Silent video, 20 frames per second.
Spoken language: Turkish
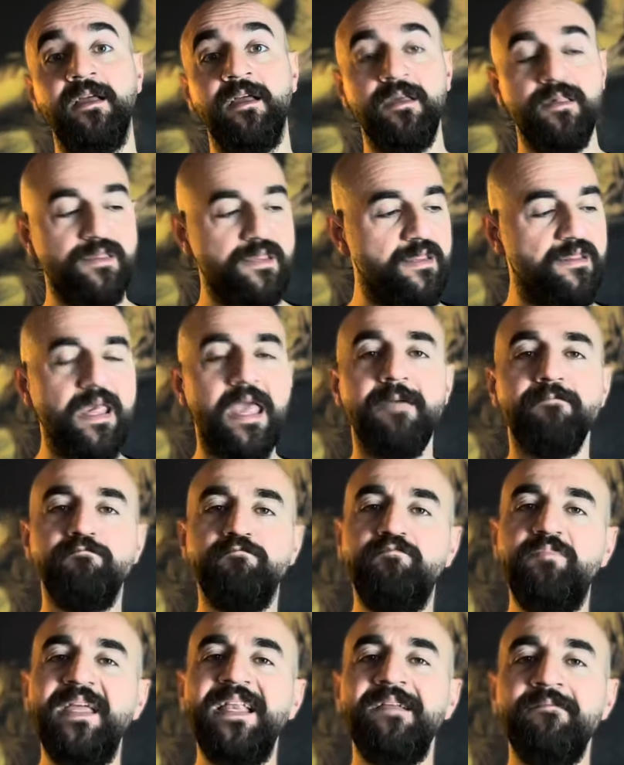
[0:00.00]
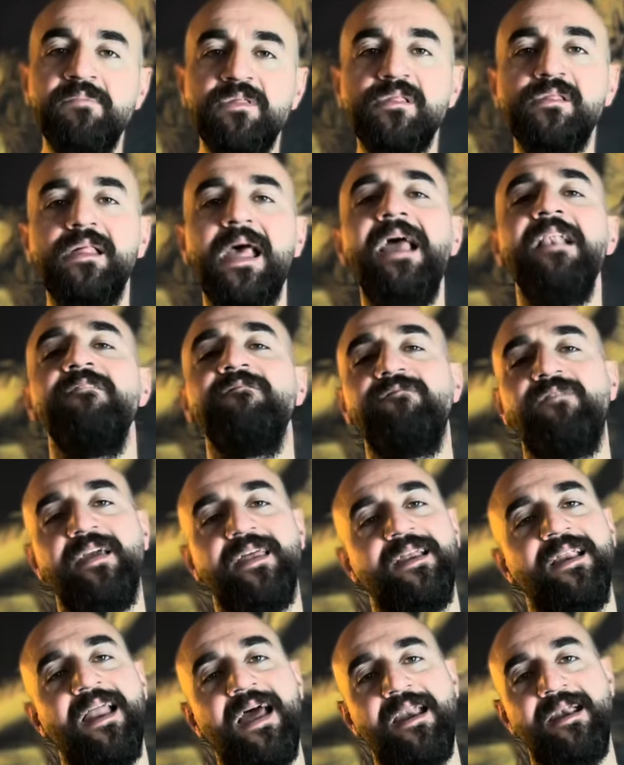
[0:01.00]
size bilimsel
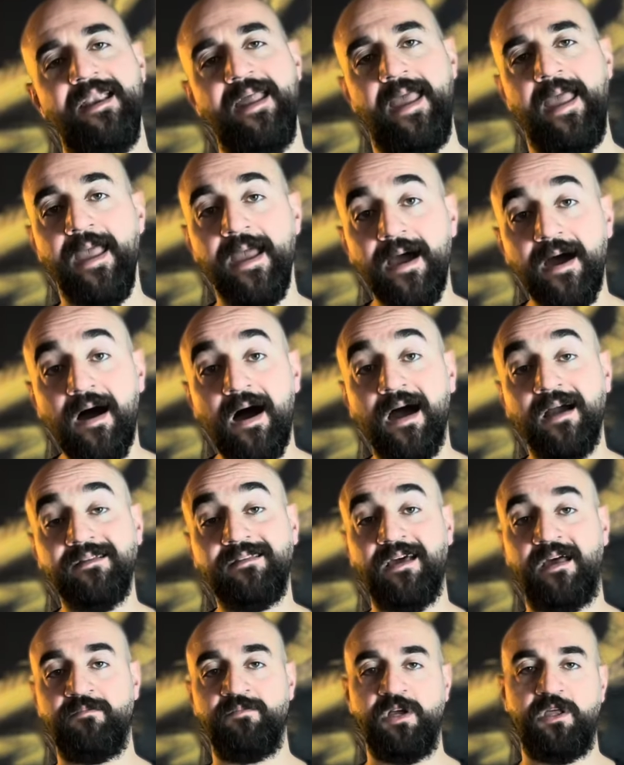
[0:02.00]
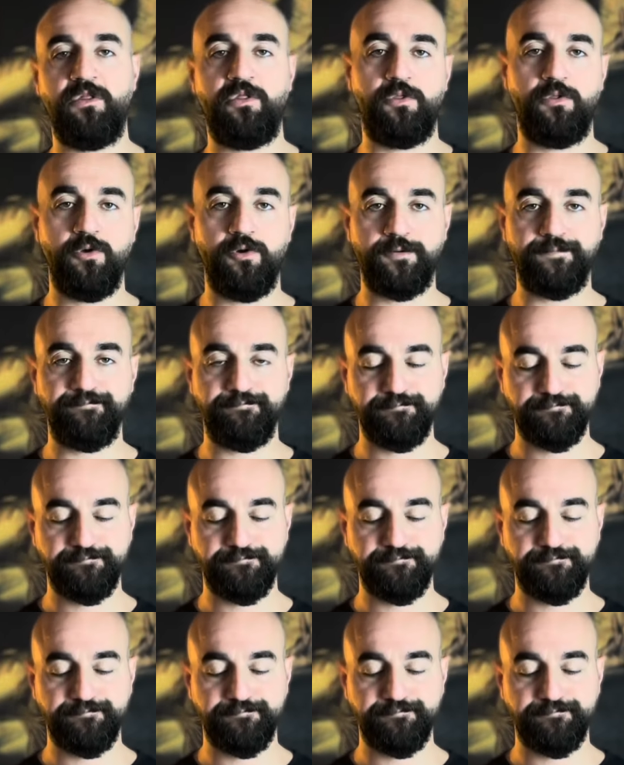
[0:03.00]
verilerle aktarmak istiyorum.